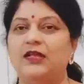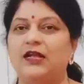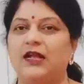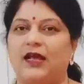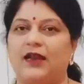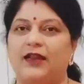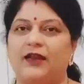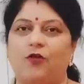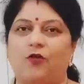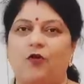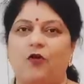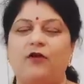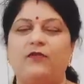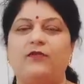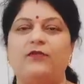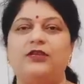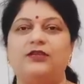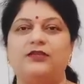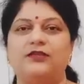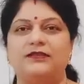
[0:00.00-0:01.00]
కలర్
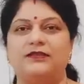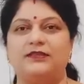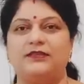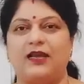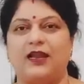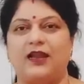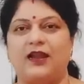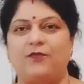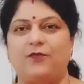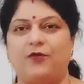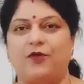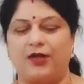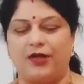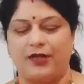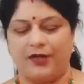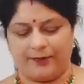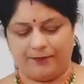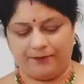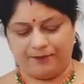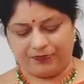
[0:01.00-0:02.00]
కాంబినేషన్స్ చాలా
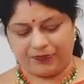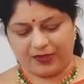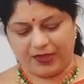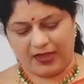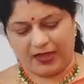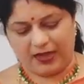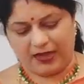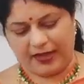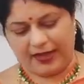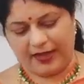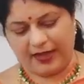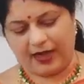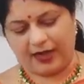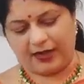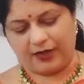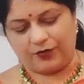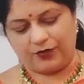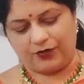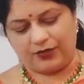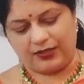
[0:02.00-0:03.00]
బాగుంటాయి నేను
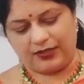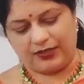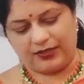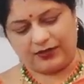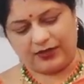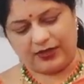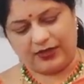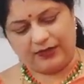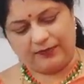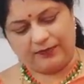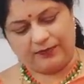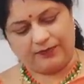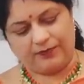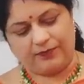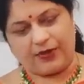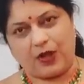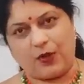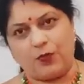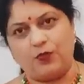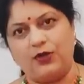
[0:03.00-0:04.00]
కట్టుకుంది ఇది
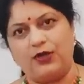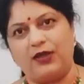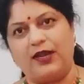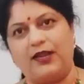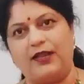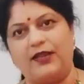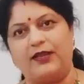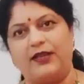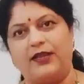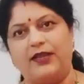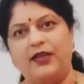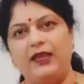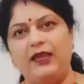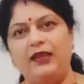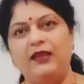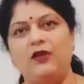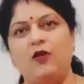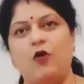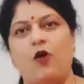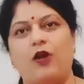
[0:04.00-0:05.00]
బ్రౌన్ కలర్కి
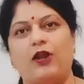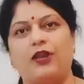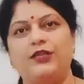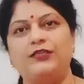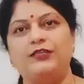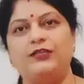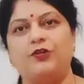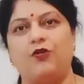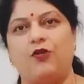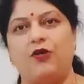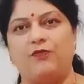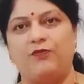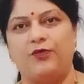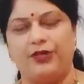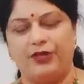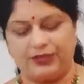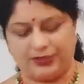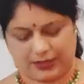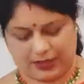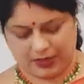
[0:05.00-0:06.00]
ఆరెంజ్
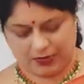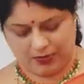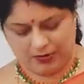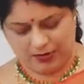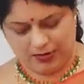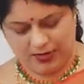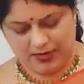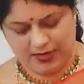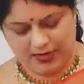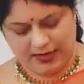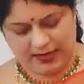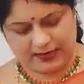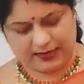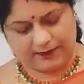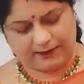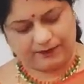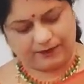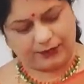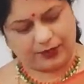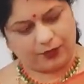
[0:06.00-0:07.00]
కాంబినేషన్లో
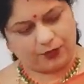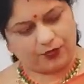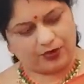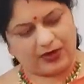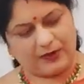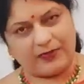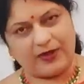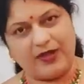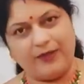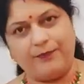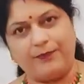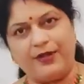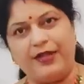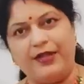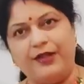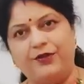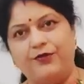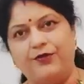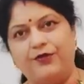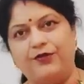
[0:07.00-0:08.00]
ఇదంతా కూడా మళ్ళీ
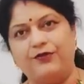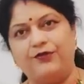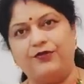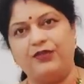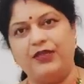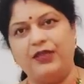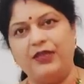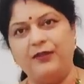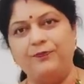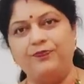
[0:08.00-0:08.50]
ప్రింట్ ఉంటుంది